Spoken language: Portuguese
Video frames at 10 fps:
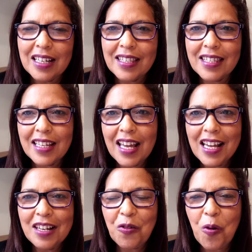Se
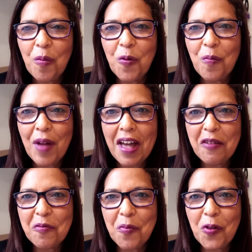ele, como um
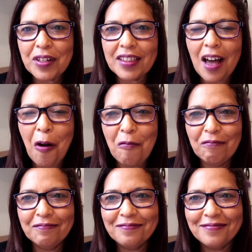mero mortal,
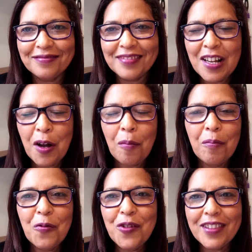
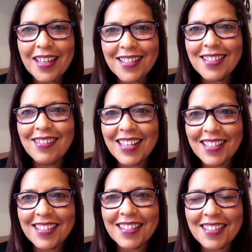muitas
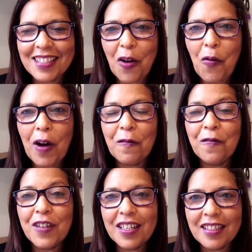vezes deu a
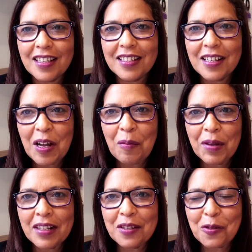vida
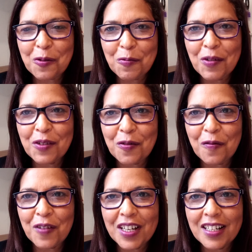pelas suas
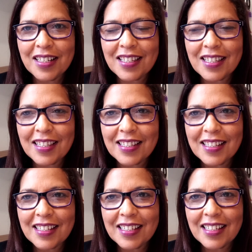ovelhas?
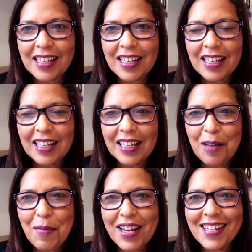
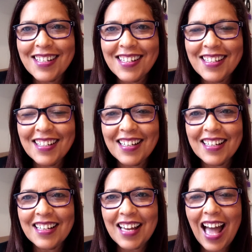
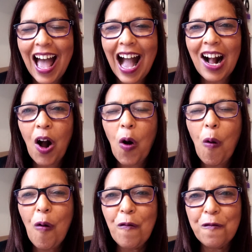Imagina a
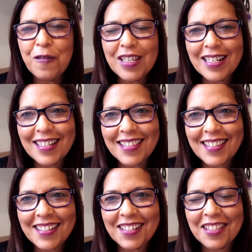
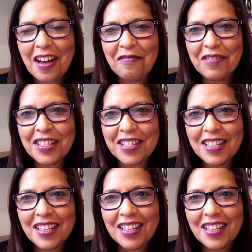confiança de Davi